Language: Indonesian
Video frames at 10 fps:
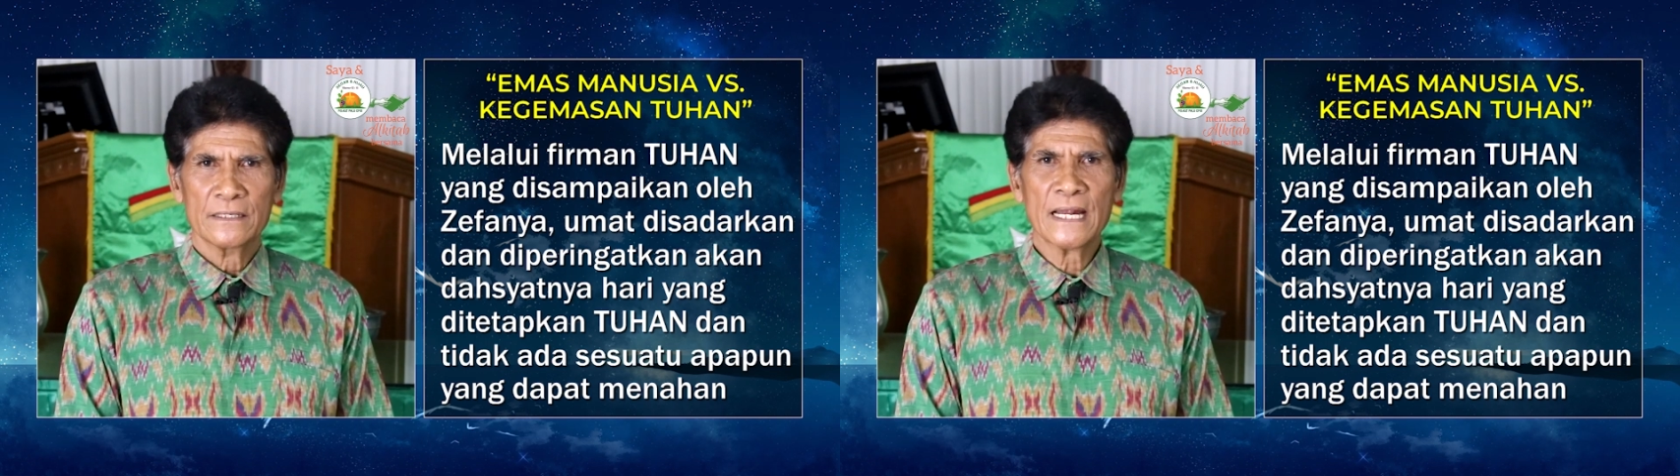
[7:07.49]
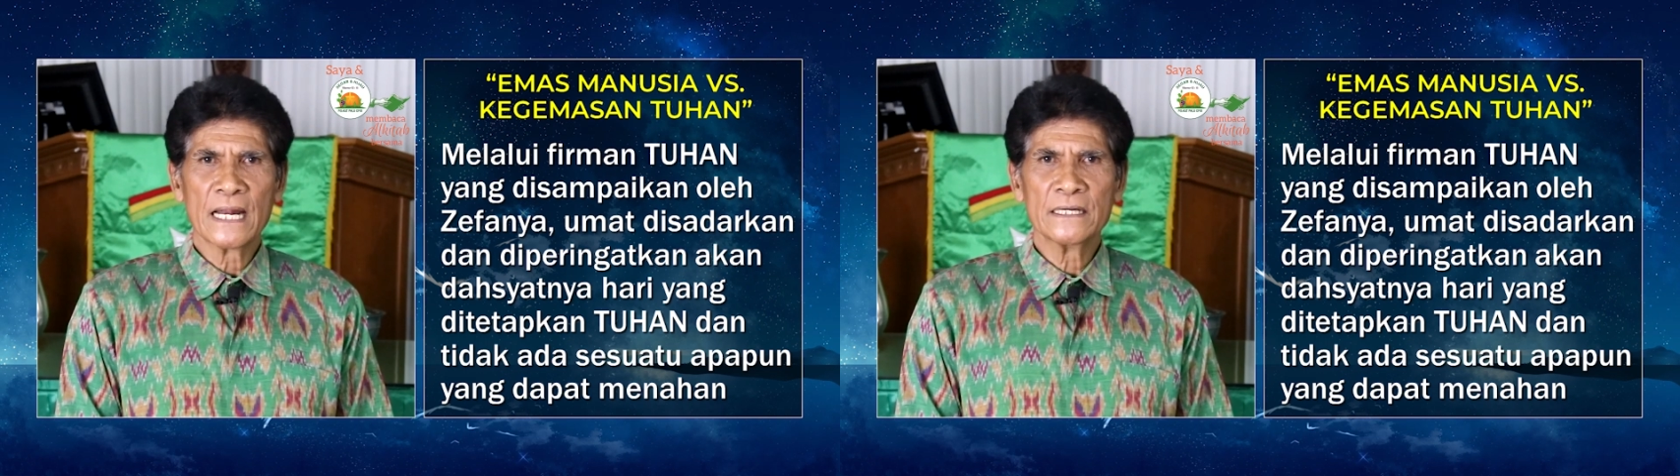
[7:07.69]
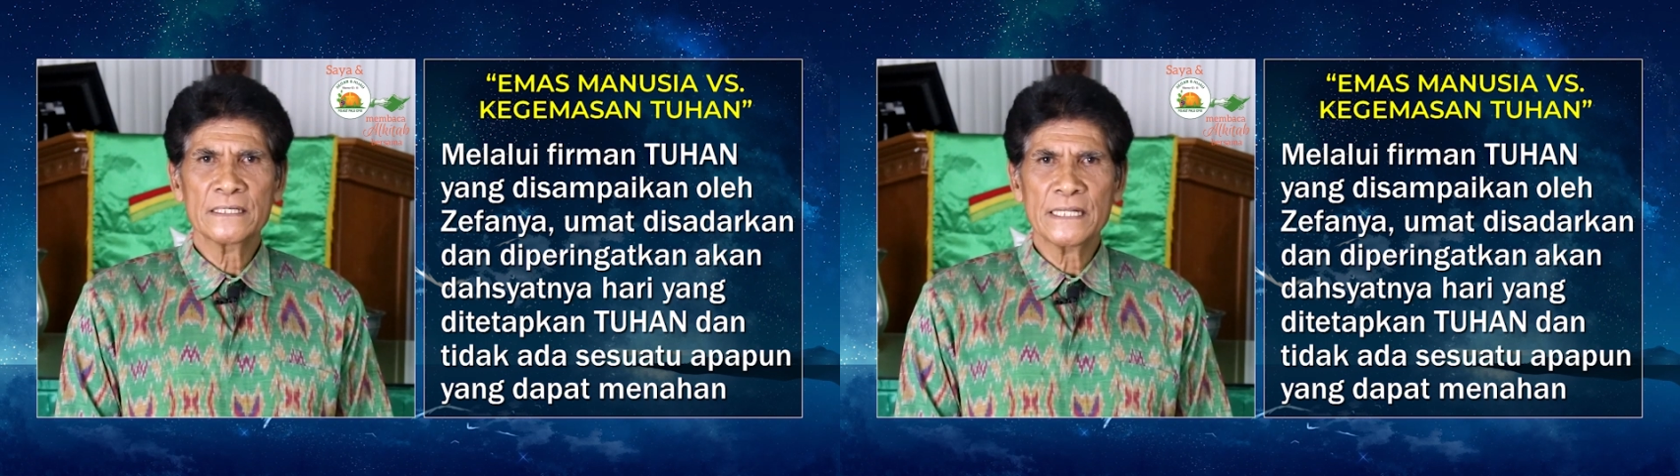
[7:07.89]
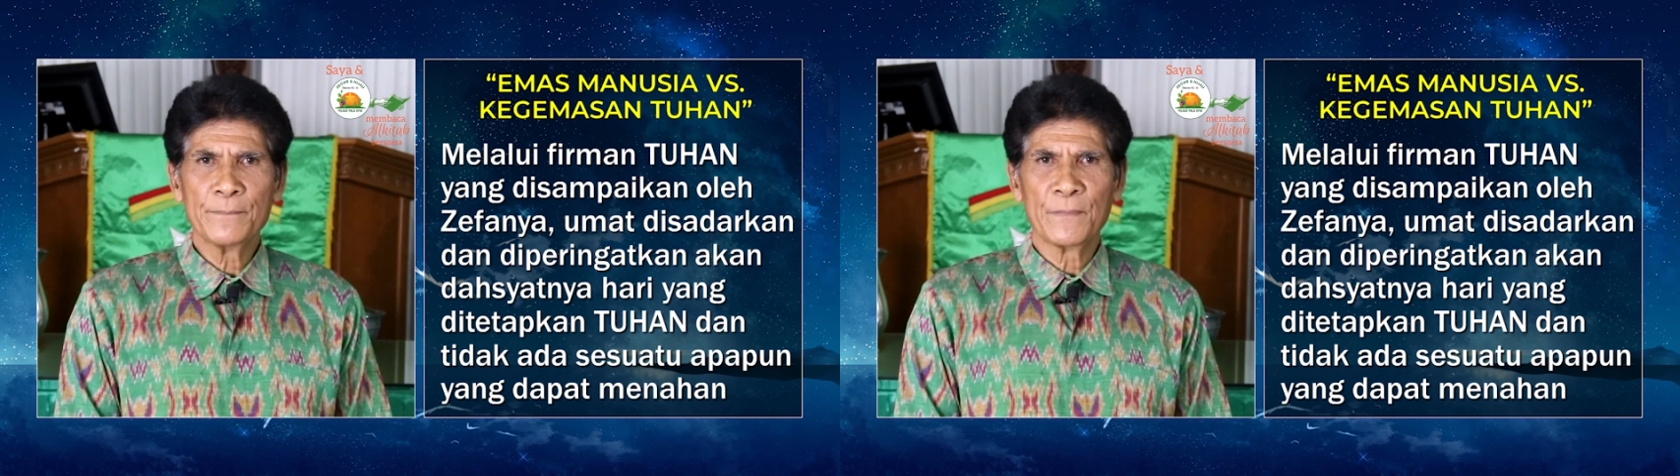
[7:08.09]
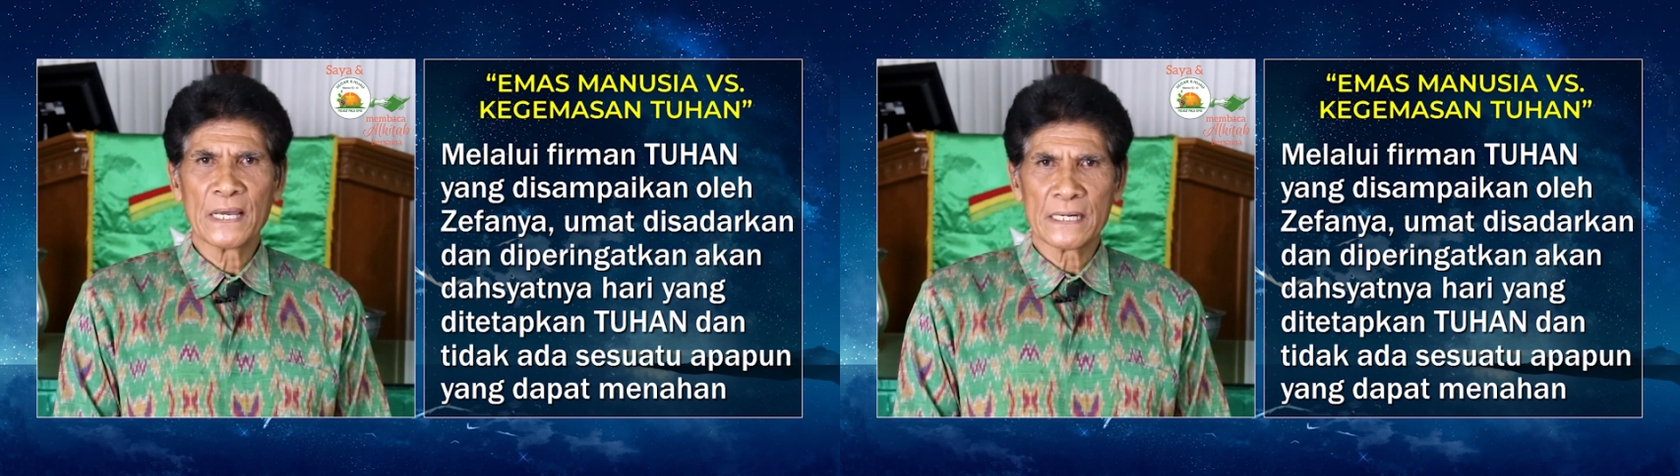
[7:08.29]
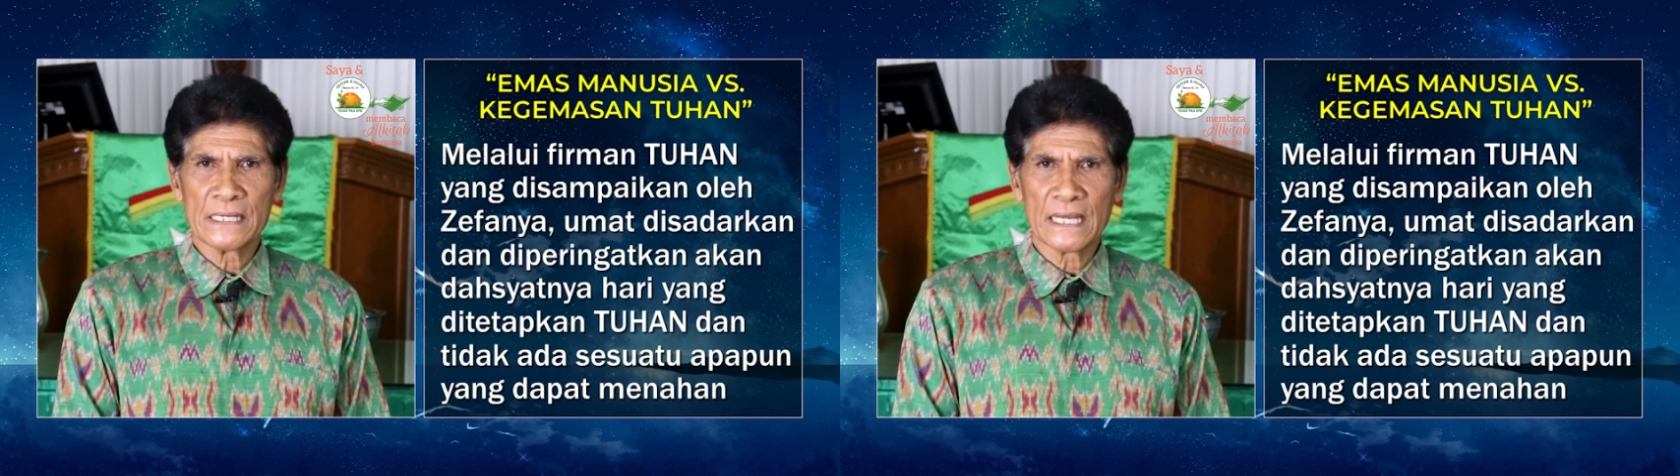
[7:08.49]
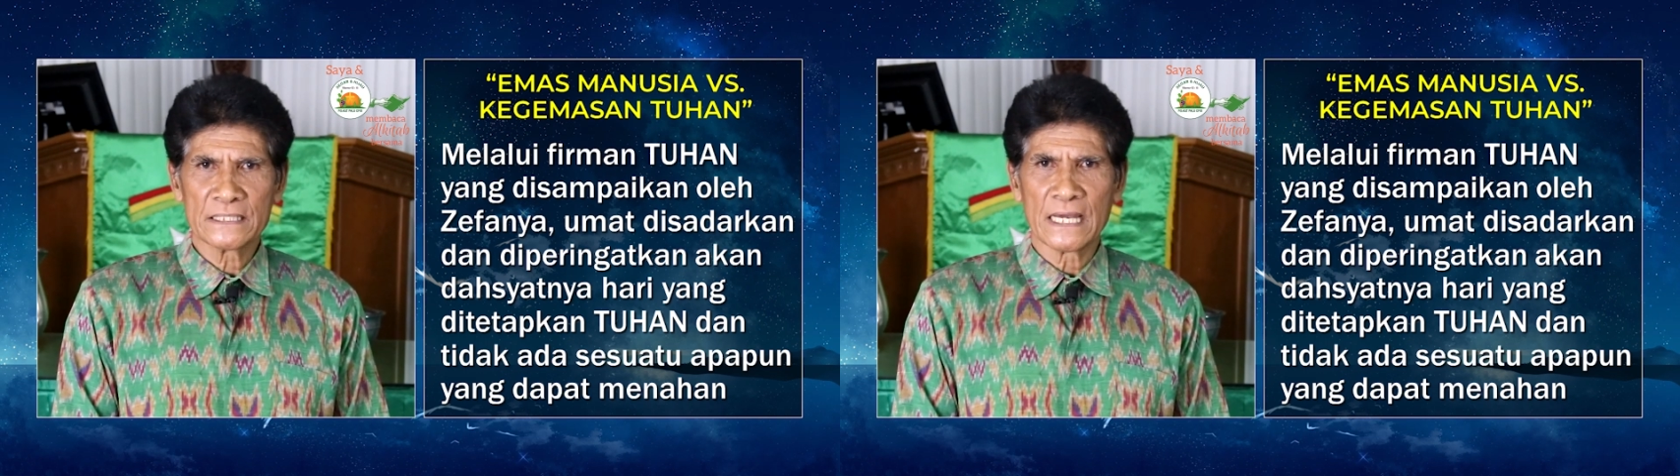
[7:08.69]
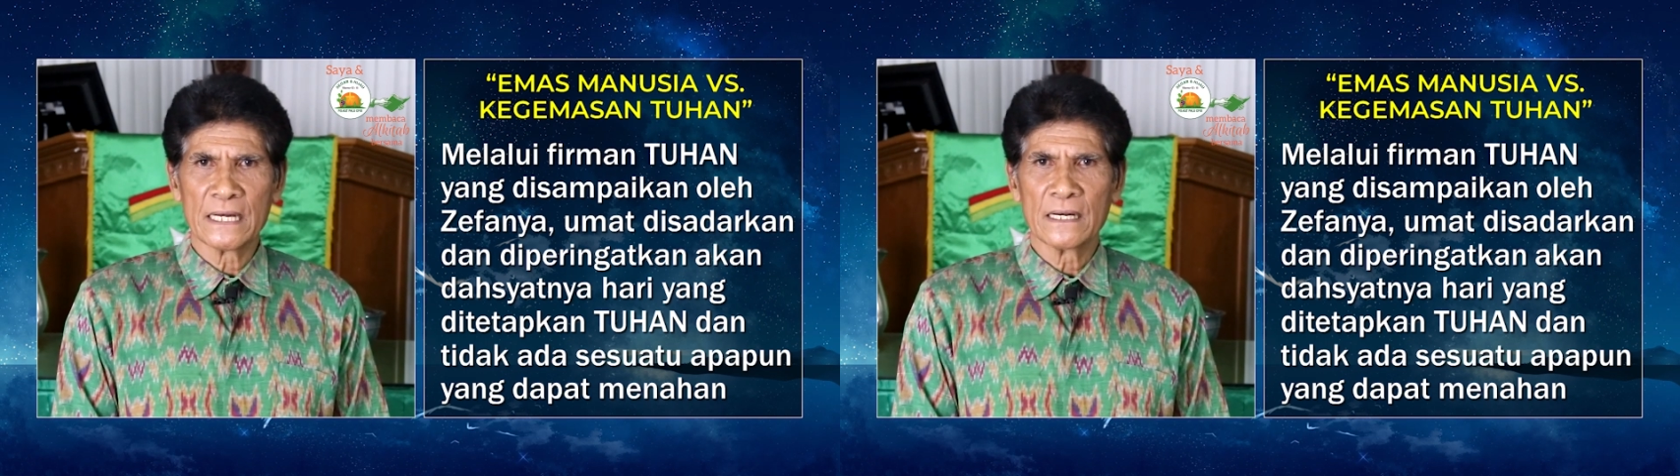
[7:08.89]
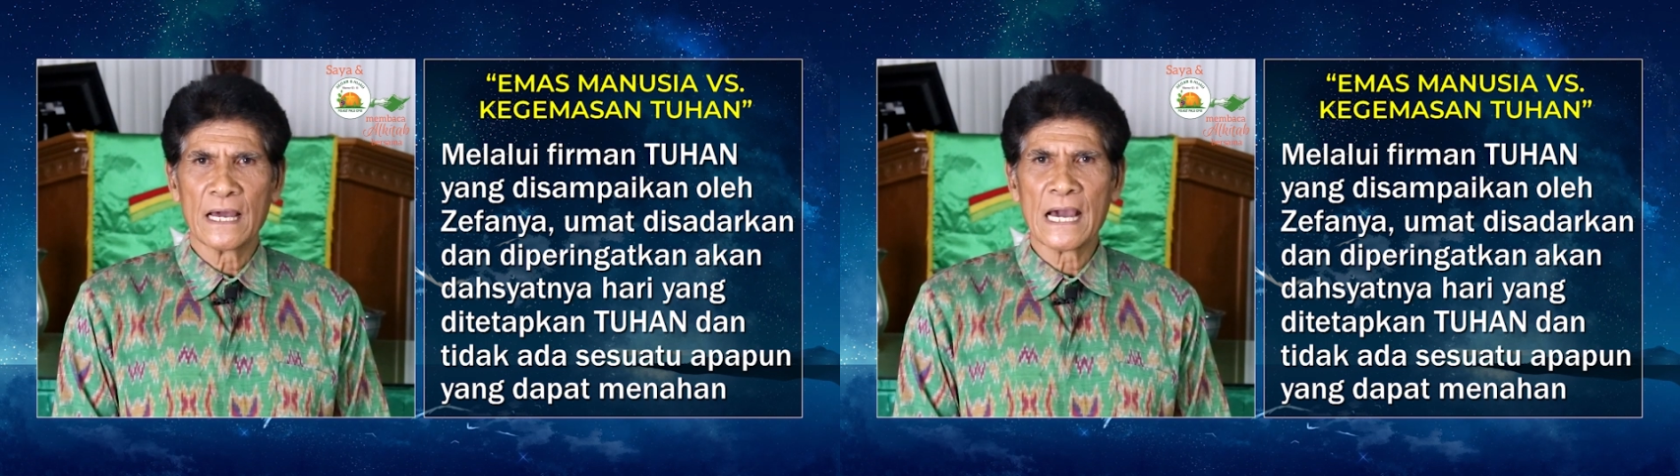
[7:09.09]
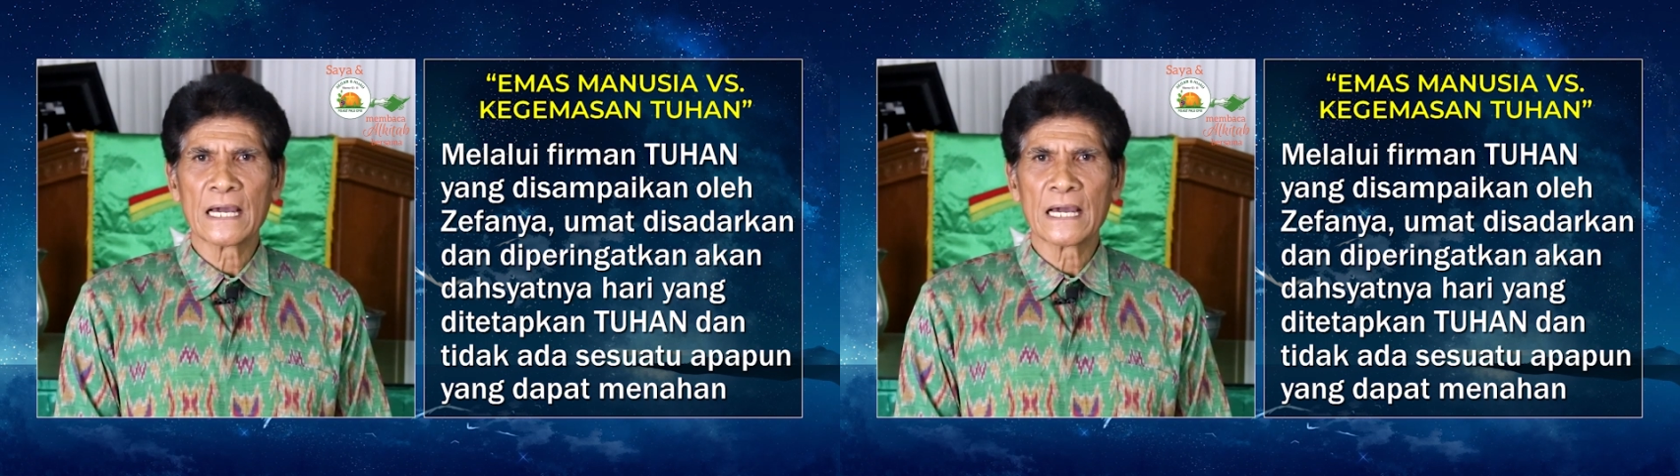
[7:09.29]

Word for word: dan diperingatkan